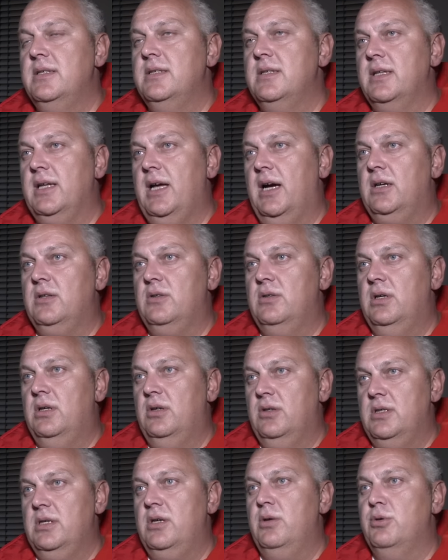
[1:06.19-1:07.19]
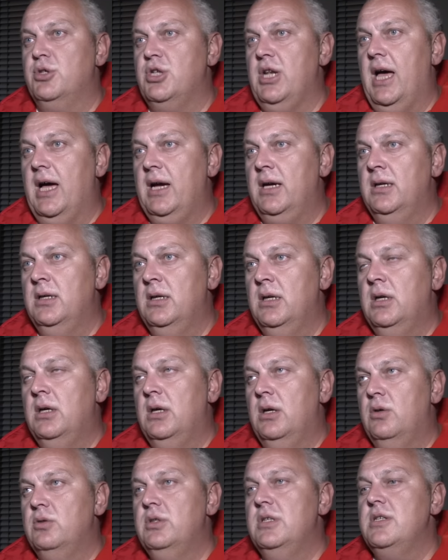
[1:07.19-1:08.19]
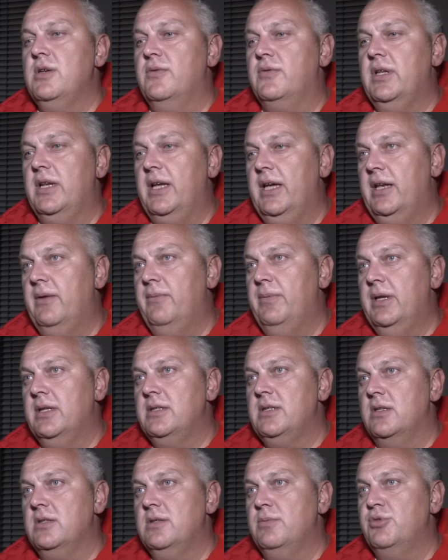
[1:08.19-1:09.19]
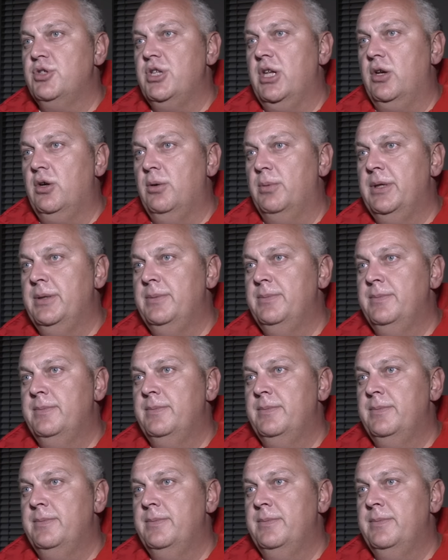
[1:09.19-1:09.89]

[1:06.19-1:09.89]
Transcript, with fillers: Dieser Traktor hat sich überschlagen und ist auf den Rädern wieder dann zum Stehen gekommen.